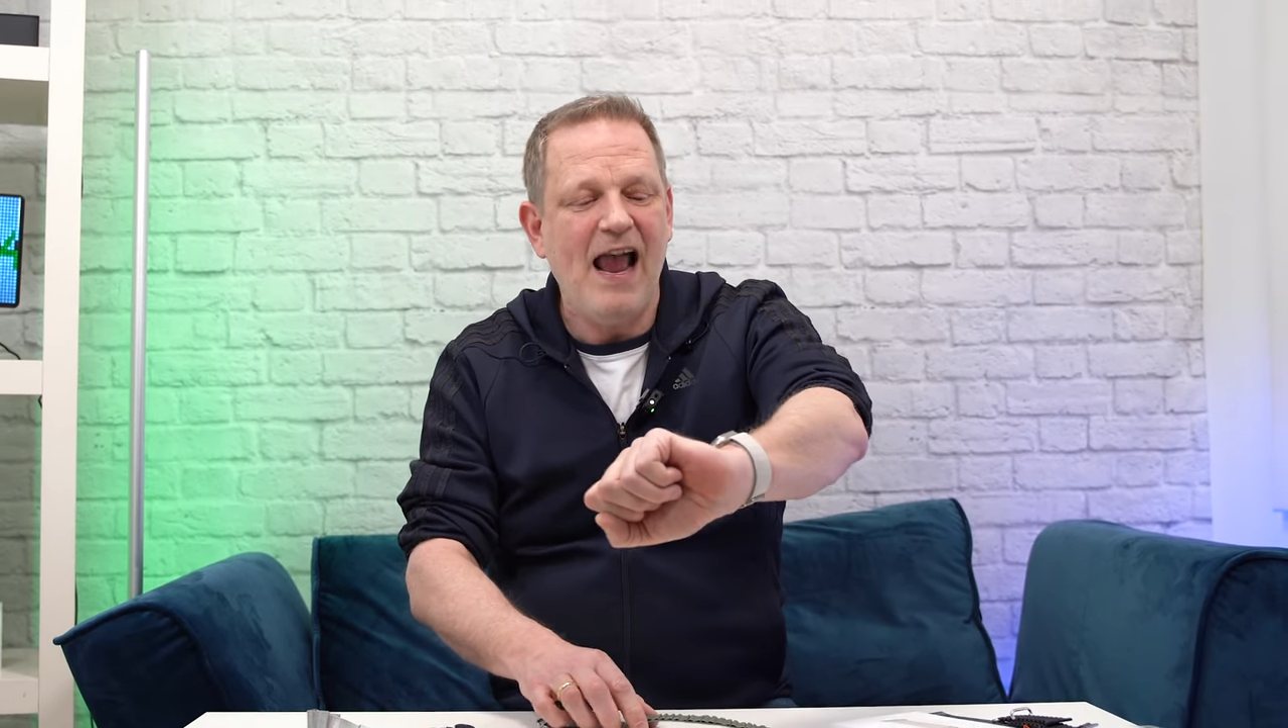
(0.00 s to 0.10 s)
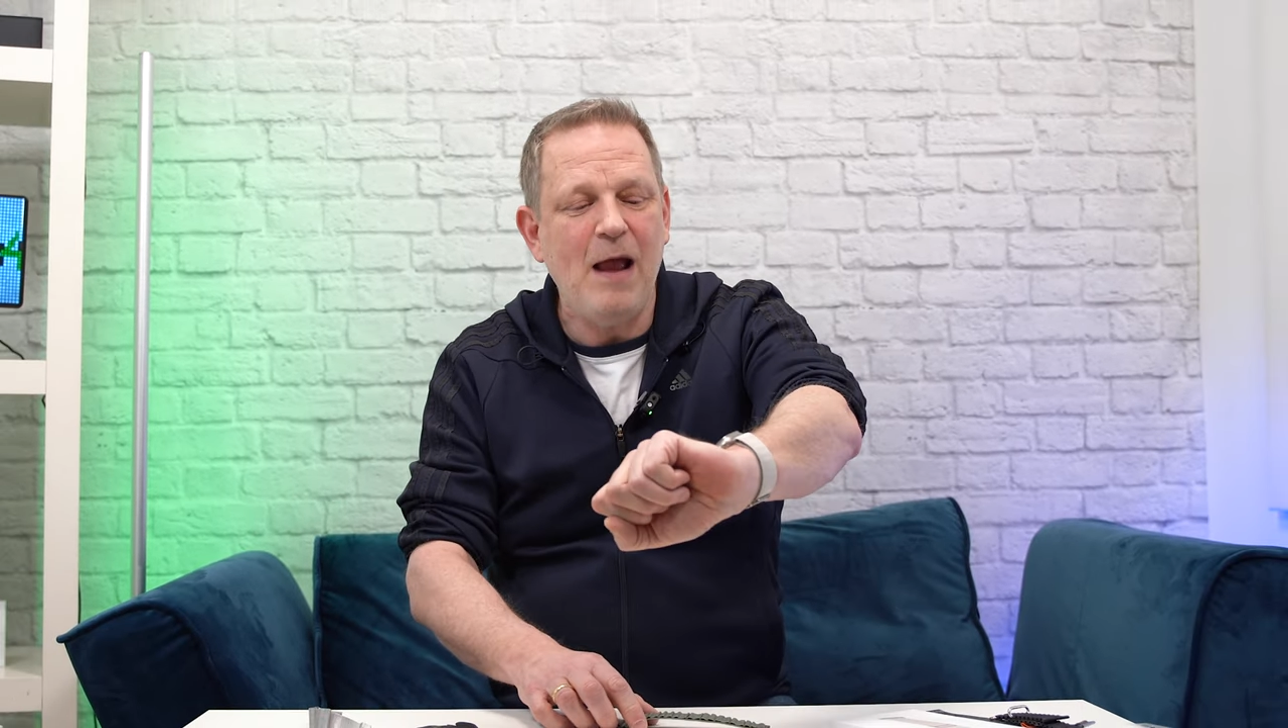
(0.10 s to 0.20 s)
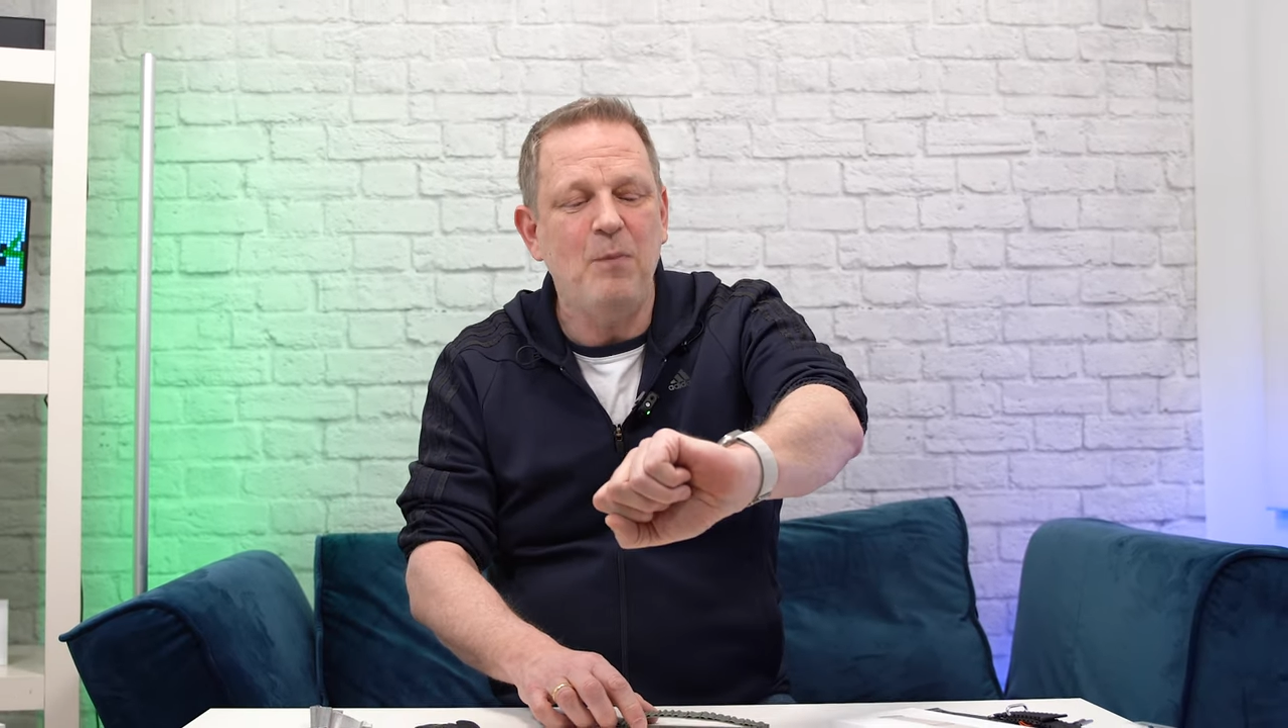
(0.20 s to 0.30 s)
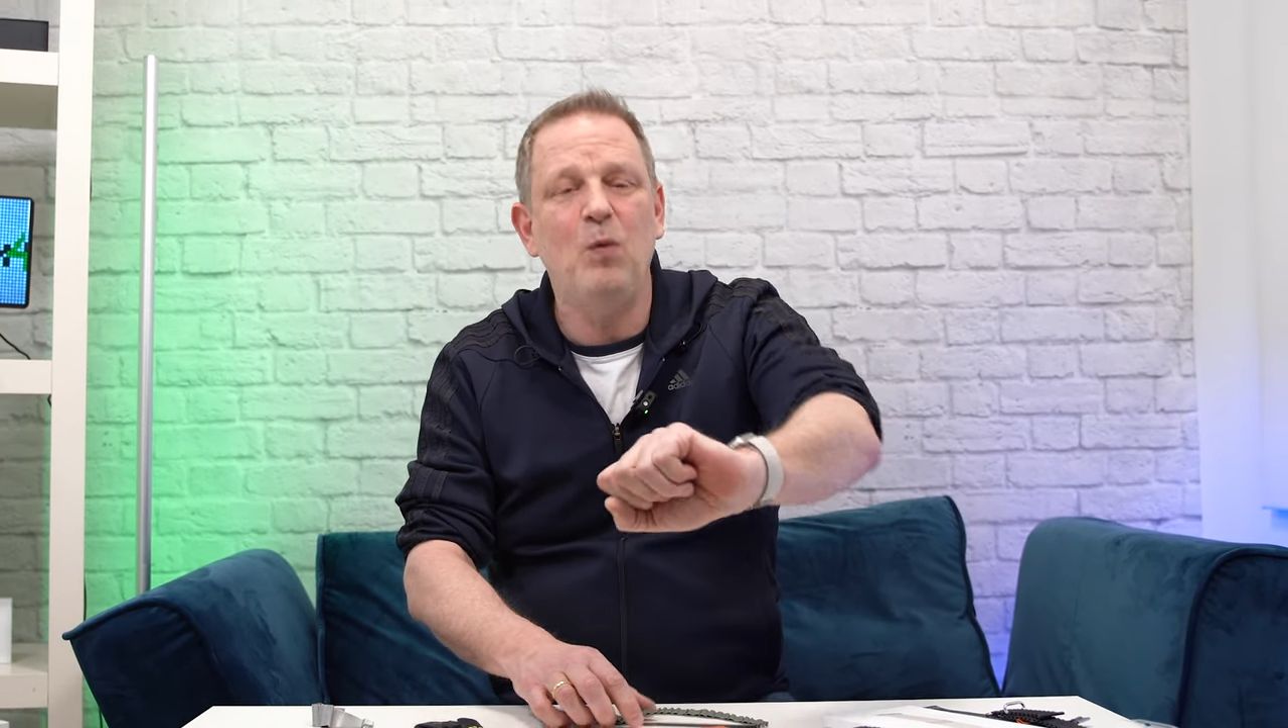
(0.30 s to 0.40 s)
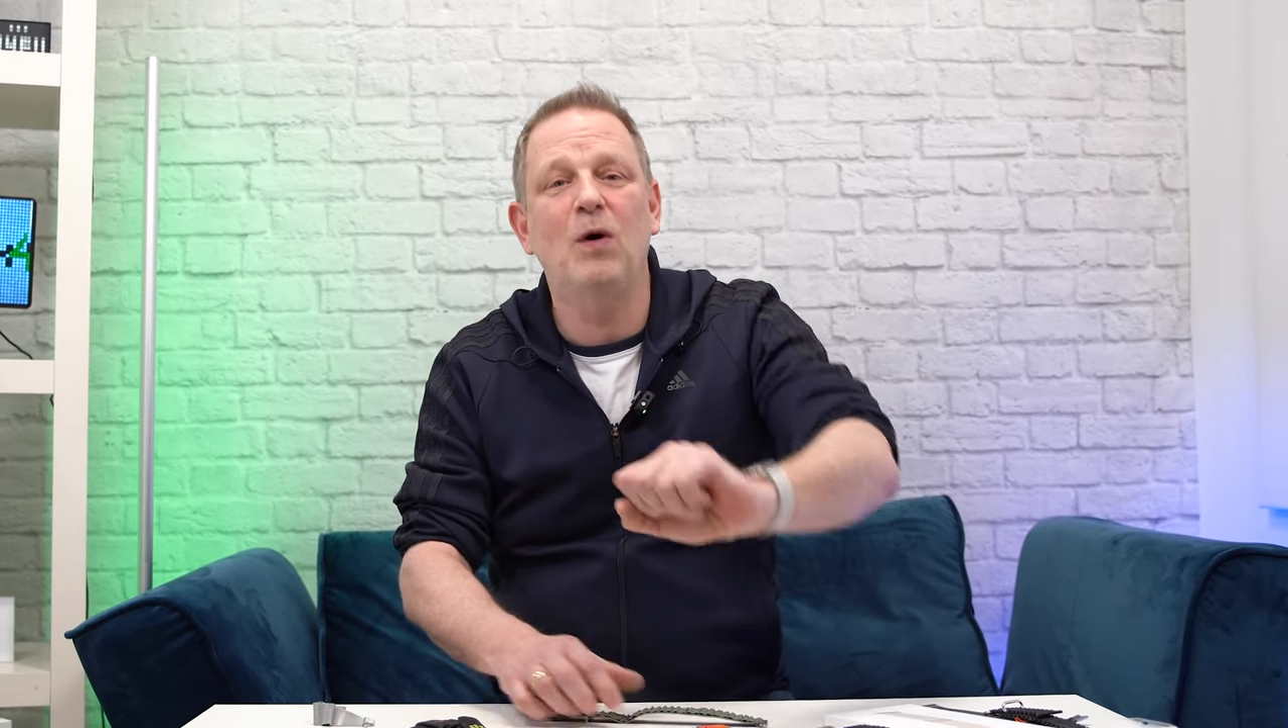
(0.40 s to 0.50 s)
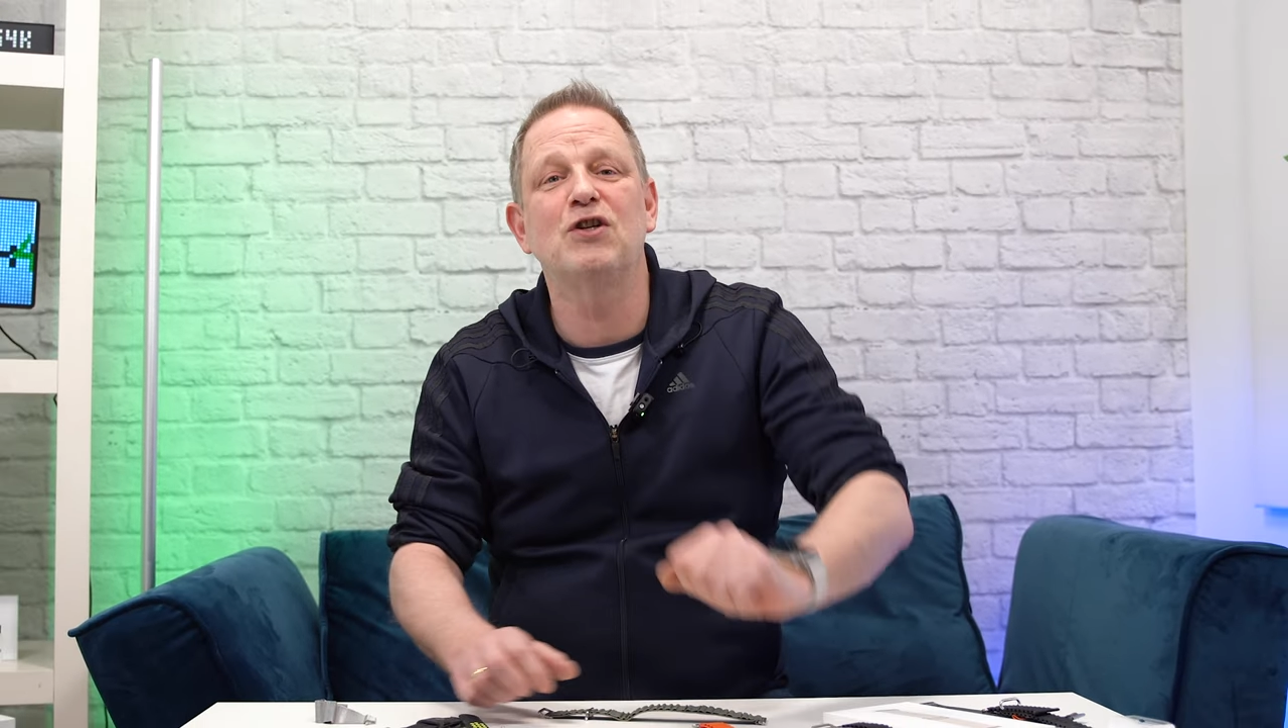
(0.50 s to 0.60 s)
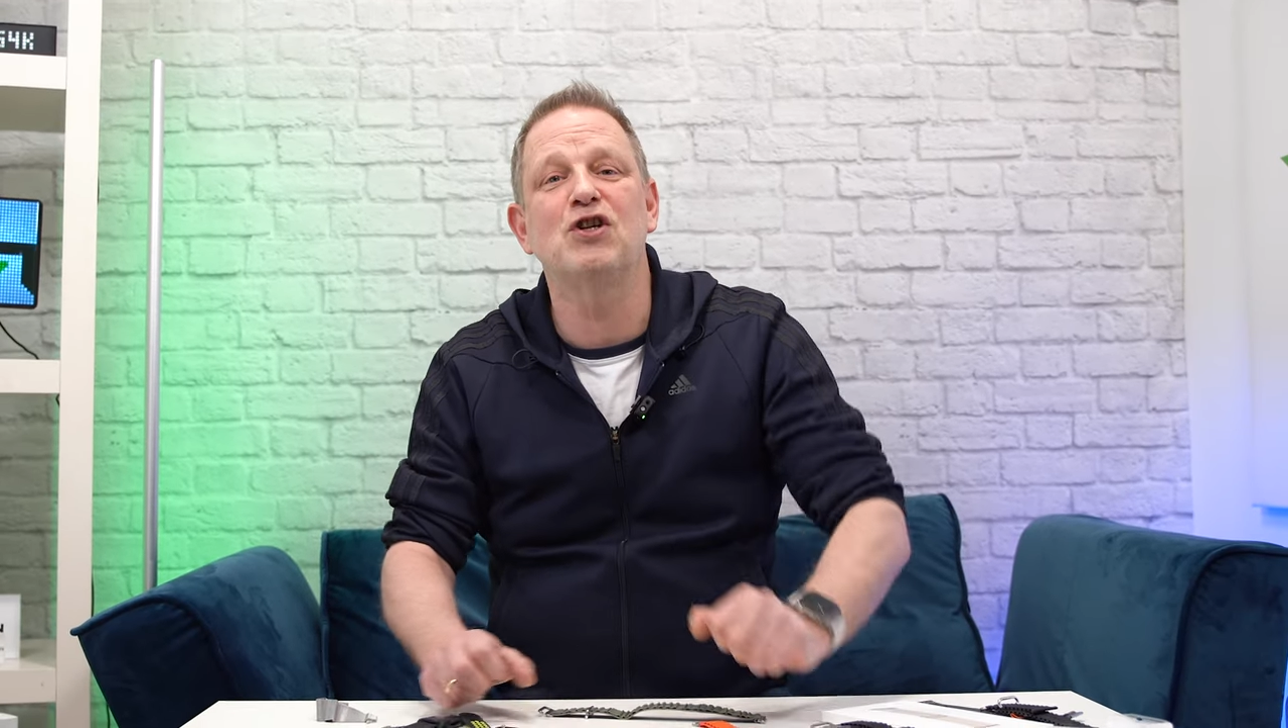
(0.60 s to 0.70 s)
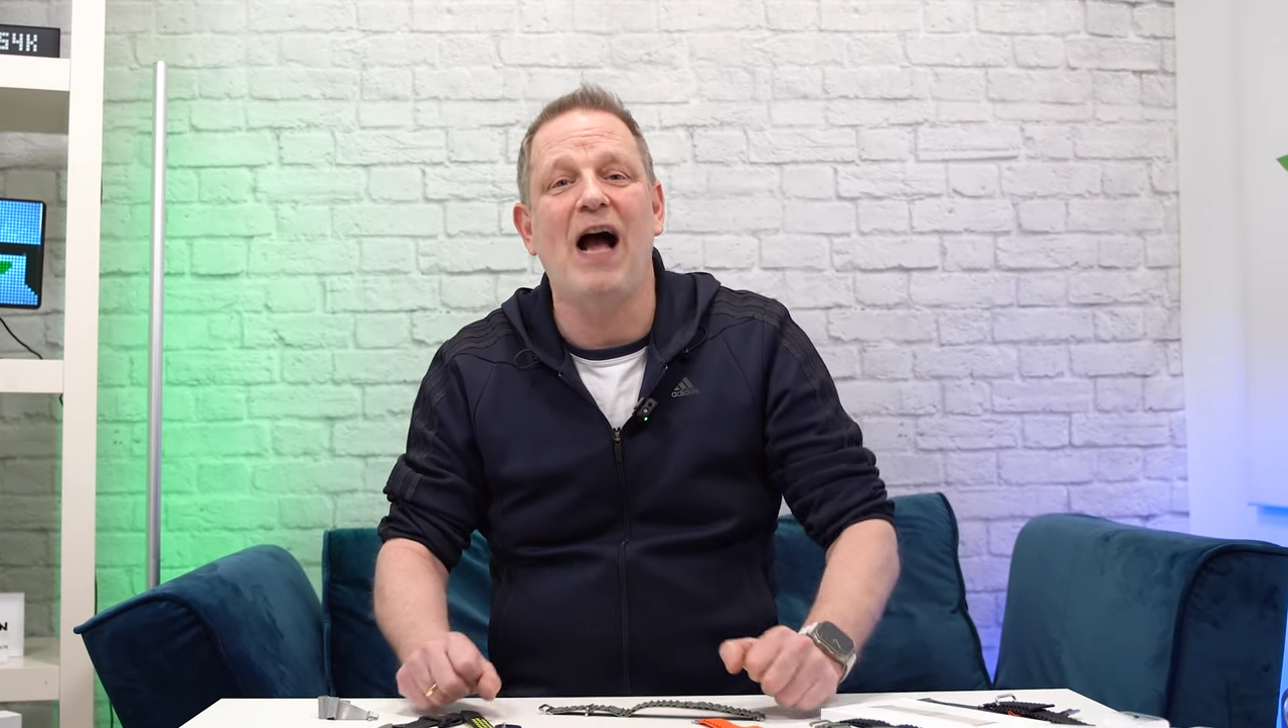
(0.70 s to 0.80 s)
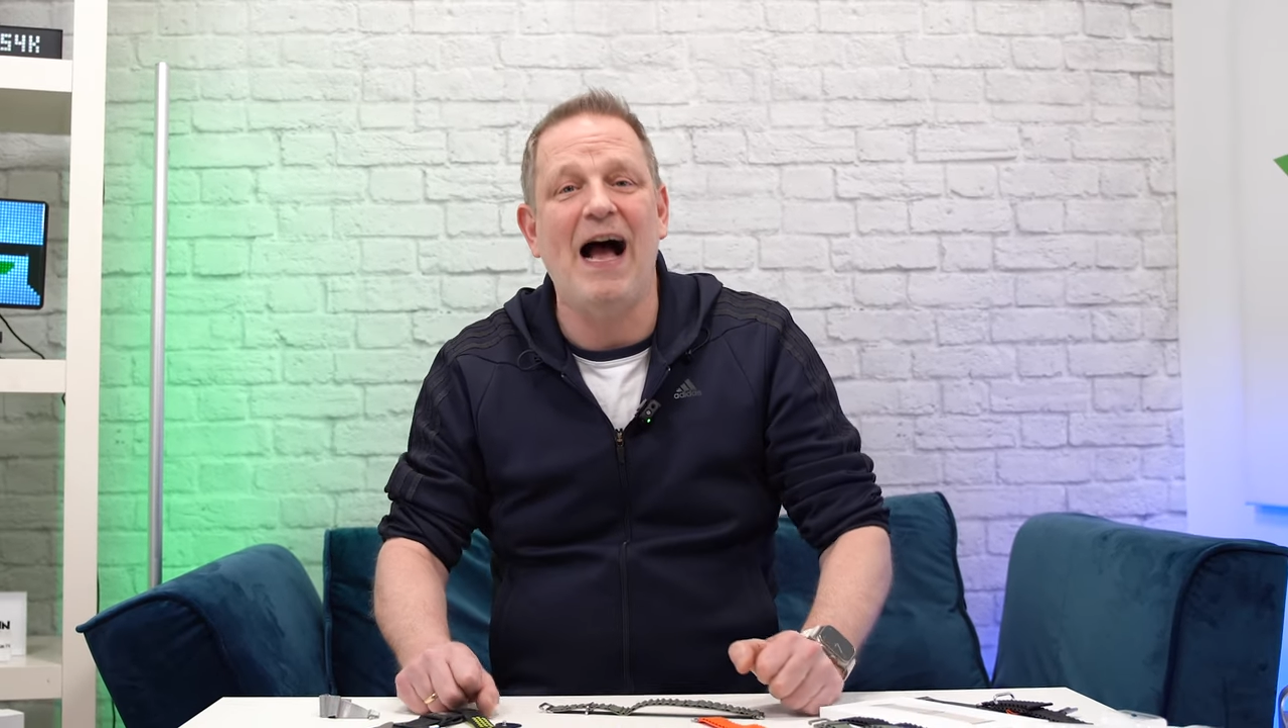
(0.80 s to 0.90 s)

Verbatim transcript: Apple Watch